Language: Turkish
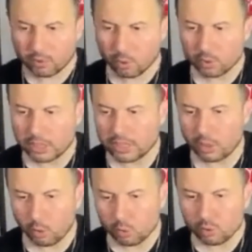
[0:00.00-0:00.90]
orta
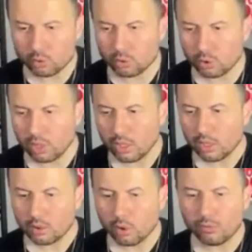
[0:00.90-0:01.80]
saha oyuncusu
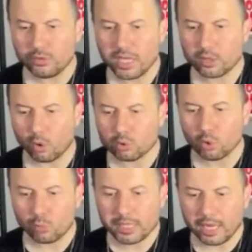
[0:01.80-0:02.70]
Gofre
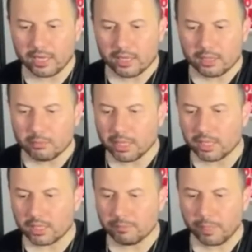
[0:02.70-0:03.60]
Kondogbia.
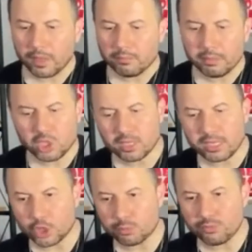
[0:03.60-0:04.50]
Bakalım
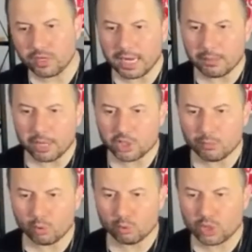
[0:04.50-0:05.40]
Beşiktaş mı
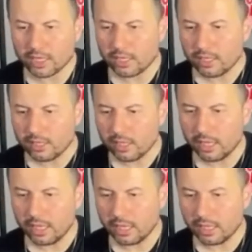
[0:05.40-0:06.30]
Fenerbahçe mi olacak?
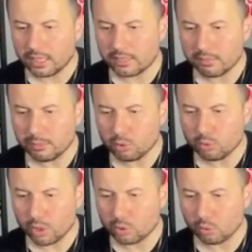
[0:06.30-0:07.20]
Ee, nasıl bir
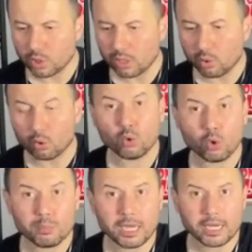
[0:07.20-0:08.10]
süreç olacak
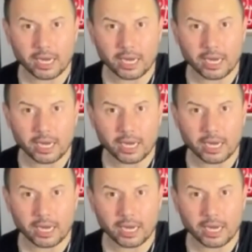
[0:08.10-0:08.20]
Kondogbia ile